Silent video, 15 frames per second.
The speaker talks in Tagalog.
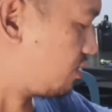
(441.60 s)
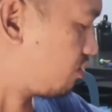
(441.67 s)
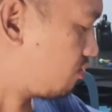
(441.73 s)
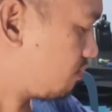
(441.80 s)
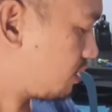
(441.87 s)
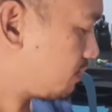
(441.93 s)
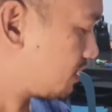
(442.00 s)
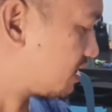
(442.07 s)

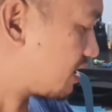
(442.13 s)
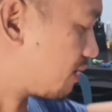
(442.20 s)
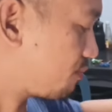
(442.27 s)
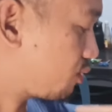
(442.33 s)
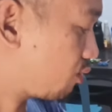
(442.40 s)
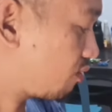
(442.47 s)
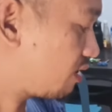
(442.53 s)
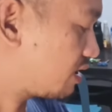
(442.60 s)
ano, mas
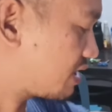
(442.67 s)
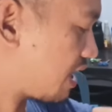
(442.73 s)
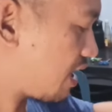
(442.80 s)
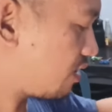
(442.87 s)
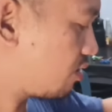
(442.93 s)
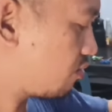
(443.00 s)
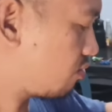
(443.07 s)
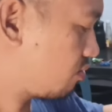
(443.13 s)
masarap yung
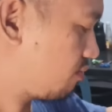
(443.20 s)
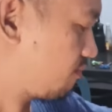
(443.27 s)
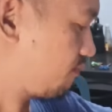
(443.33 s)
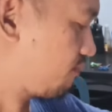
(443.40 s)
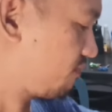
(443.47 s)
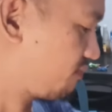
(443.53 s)
gisado.